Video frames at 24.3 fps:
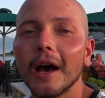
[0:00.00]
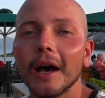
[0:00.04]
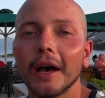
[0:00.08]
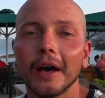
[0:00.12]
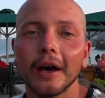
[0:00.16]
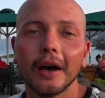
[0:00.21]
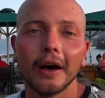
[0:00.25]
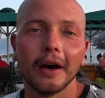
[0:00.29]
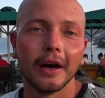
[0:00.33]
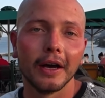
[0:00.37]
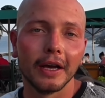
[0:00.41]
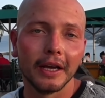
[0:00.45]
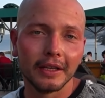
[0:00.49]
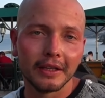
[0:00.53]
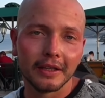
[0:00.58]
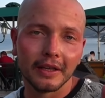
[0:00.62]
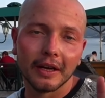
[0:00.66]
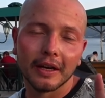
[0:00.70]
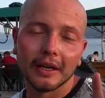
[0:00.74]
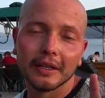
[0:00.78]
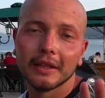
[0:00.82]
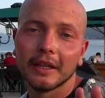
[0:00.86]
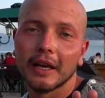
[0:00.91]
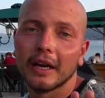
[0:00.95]
А, это
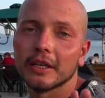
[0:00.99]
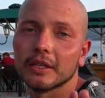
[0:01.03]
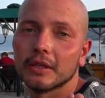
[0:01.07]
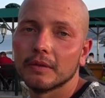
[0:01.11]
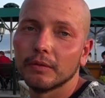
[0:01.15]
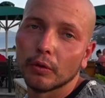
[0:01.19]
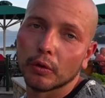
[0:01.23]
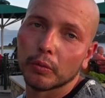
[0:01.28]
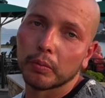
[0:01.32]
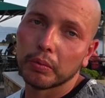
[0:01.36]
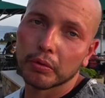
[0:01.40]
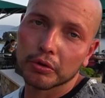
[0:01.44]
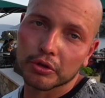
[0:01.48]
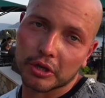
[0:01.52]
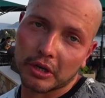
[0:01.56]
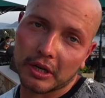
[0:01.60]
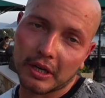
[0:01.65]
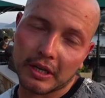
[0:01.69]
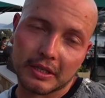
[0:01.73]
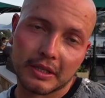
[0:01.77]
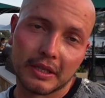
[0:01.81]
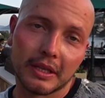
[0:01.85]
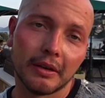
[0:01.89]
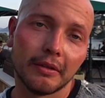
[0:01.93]
одна из двух
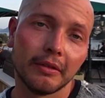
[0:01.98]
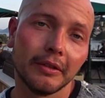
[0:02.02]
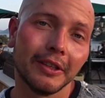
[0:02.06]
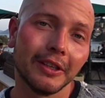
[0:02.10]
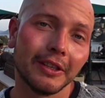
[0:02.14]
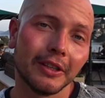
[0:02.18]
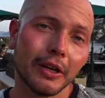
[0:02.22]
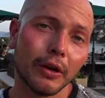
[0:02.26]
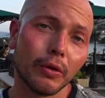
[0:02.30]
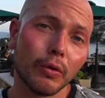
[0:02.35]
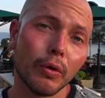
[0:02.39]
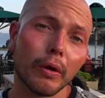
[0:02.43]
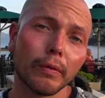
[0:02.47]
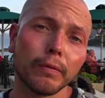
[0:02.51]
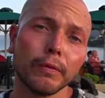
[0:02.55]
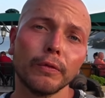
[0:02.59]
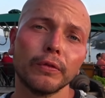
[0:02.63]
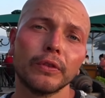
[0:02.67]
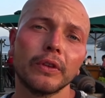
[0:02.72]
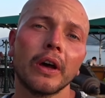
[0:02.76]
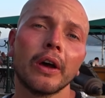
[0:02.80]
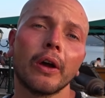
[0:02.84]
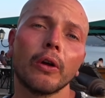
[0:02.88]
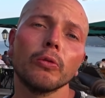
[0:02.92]
пушек, оставленных на Корфу.
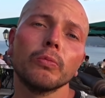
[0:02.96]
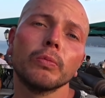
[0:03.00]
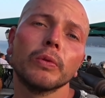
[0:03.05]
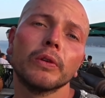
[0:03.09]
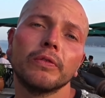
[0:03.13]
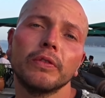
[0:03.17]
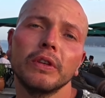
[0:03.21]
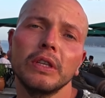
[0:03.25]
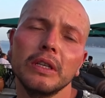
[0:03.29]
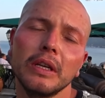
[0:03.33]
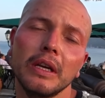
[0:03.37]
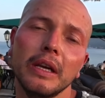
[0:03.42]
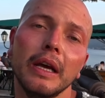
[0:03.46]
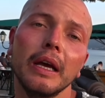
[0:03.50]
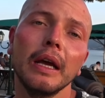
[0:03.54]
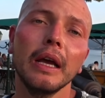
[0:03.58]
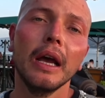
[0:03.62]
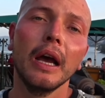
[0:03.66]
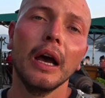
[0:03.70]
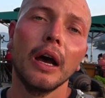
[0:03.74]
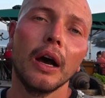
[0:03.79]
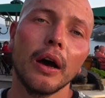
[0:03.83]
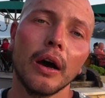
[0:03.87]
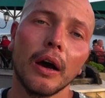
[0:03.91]
Вторую мы видели
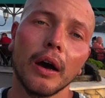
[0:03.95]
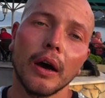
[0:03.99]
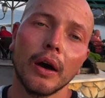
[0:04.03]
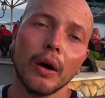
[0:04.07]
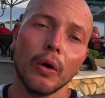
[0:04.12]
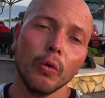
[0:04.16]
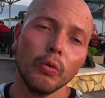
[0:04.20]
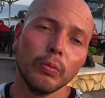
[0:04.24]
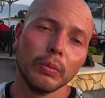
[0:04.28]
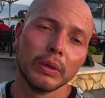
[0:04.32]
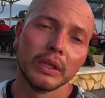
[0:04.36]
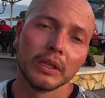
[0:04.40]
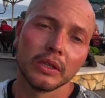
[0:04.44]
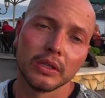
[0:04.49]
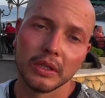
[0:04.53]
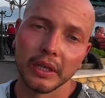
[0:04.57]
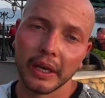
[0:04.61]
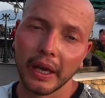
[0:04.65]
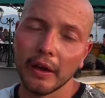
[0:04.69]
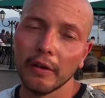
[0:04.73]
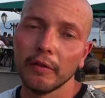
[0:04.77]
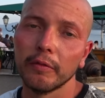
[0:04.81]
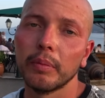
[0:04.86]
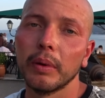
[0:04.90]
а, у
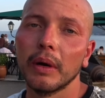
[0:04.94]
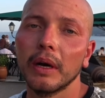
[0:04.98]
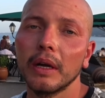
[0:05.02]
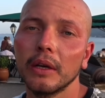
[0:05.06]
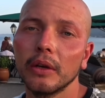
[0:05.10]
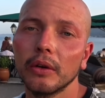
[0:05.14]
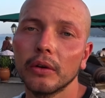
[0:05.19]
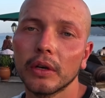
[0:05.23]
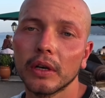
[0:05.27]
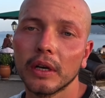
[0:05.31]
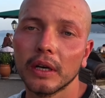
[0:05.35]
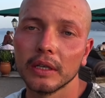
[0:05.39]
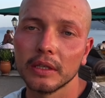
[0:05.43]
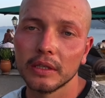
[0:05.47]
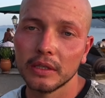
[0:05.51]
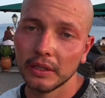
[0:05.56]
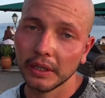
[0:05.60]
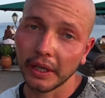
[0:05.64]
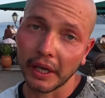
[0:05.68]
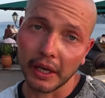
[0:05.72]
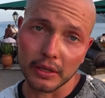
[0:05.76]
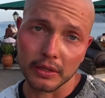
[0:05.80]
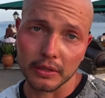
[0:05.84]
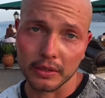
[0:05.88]
монастыря в Палео
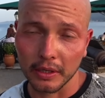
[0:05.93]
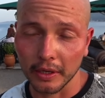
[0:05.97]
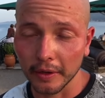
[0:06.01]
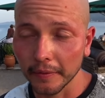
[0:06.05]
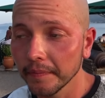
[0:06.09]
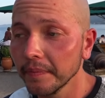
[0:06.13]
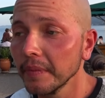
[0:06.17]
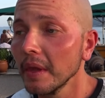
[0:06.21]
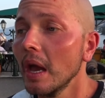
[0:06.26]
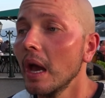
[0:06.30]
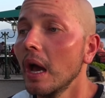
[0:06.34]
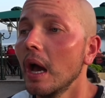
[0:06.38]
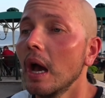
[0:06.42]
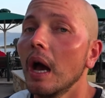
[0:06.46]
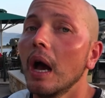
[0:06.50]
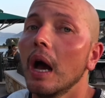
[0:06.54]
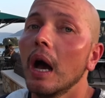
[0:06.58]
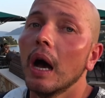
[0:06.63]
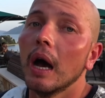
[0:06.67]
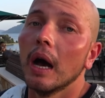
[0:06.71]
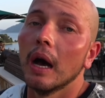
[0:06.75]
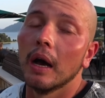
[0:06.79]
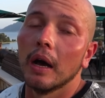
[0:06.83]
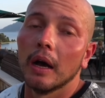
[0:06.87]
Кастрице.
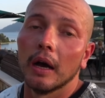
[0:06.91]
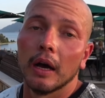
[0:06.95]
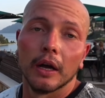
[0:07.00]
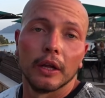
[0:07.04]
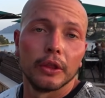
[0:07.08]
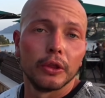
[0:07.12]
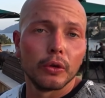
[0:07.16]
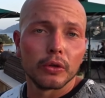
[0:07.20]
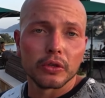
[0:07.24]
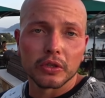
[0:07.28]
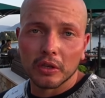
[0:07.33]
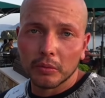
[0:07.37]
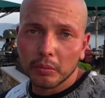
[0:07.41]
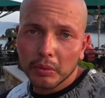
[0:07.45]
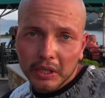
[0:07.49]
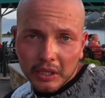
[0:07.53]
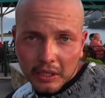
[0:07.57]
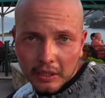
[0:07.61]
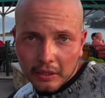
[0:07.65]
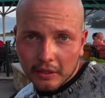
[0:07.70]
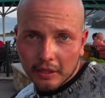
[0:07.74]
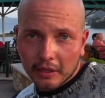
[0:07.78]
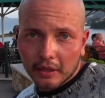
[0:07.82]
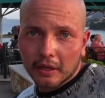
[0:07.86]
Но
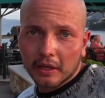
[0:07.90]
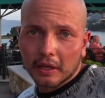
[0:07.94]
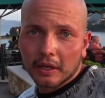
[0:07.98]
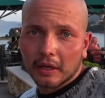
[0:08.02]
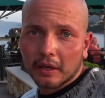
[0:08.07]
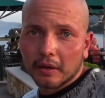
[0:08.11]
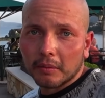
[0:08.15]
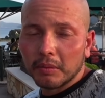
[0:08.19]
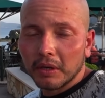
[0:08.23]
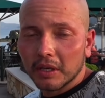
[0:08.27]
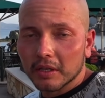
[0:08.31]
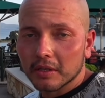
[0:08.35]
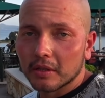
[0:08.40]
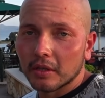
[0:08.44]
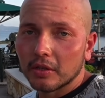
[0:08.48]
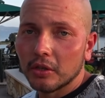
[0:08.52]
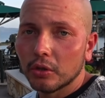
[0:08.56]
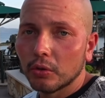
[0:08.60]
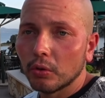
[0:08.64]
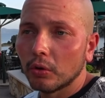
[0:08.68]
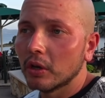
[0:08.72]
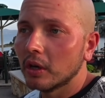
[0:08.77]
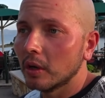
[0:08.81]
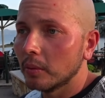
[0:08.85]
знаменито место не
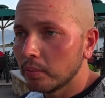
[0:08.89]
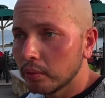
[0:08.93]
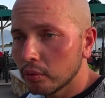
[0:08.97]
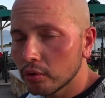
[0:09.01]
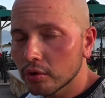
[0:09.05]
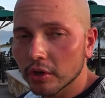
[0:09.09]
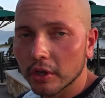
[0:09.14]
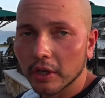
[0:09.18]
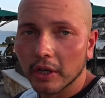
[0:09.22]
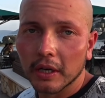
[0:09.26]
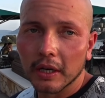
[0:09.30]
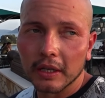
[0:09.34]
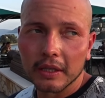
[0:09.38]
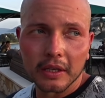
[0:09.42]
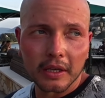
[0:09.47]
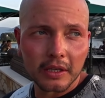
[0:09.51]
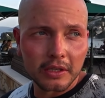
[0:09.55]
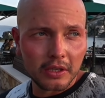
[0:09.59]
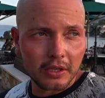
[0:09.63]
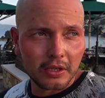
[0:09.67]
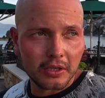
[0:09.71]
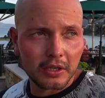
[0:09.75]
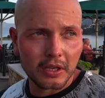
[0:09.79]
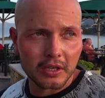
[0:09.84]
только пушкой, хотя
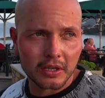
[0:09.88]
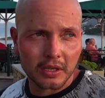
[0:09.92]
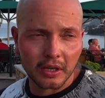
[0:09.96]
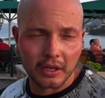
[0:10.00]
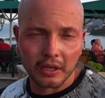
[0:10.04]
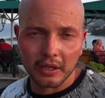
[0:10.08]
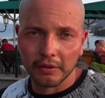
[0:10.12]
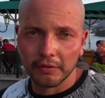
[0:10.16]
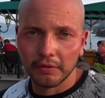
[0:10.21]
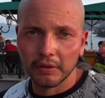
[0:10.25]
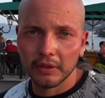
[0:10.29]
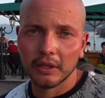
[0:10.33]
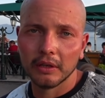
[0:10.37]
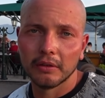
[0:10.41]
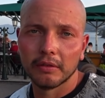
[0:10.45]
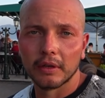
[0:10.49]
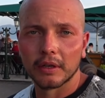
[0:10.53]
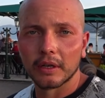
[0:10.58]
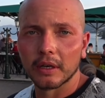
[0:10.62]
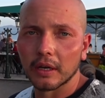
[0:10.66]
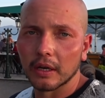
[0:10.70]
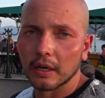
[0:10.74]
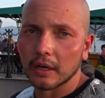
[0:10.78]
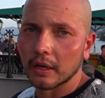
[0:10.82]
здесь несколько видов
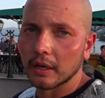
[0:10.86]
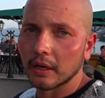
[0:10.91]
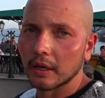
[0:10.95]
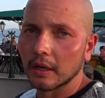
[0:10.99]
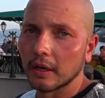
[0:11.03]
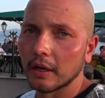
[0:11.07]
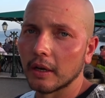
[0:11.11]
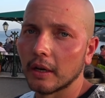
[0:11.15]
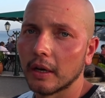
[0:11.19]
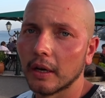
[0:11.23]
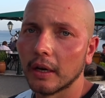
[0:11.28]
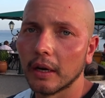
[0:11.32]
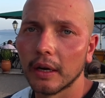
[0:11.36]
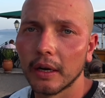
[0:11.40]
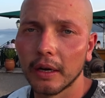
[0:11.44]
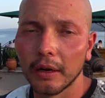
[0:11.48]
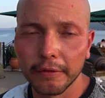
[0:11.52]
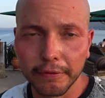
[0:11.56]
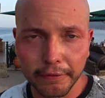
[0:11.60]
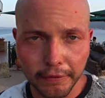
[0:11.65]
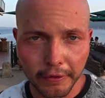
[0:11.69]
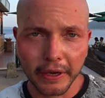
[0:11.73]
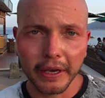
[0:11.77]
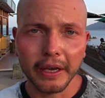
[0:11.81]
э,
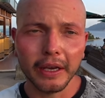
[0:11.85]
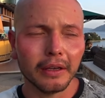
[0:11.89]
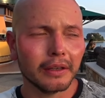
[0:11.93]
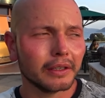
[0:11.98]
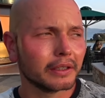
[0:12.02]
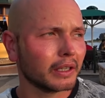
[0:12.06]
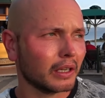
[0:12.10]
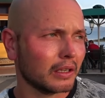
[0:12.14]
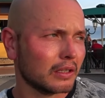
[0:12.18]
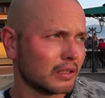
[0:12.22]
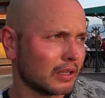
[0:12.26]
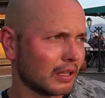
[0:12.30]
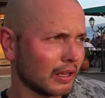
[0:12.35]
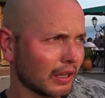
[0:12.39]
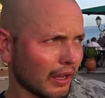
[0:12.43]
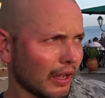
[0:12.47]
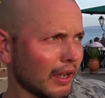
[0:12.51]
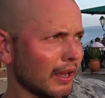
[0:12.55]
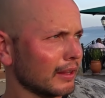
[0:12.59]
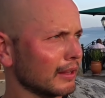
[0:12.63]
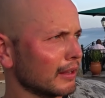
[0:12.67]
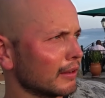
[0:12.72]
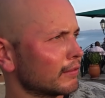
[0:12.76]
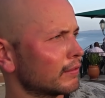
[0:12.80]
кафе,
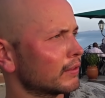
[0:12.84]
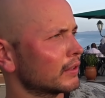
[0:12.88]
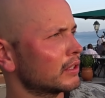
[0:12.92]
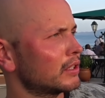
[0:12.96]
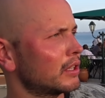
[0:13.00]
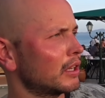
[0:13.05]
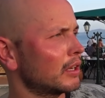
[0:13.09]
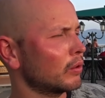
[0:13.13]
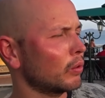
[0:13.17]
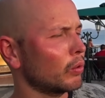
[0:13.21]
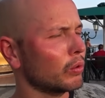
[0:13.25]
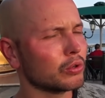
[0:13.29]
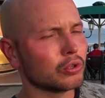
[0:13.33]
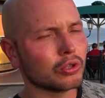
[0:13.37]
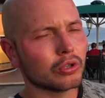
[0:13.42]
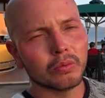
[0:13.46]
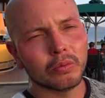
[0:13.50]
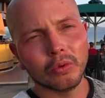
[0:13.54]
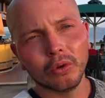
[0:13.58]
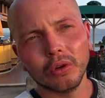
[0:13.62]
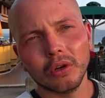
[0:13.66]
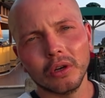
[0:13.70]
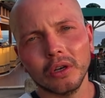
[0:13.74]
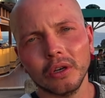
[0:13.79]
ресторанов, где очень
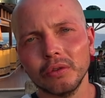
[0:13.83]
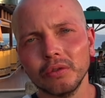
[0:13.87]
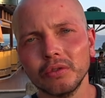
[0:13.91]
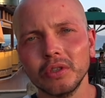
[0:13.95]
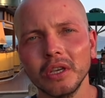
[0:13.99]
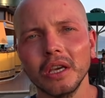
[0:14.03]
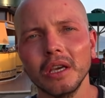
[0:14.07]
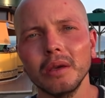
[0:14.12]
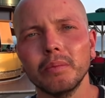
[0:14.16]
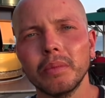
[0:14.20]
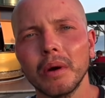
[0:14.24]
много людей.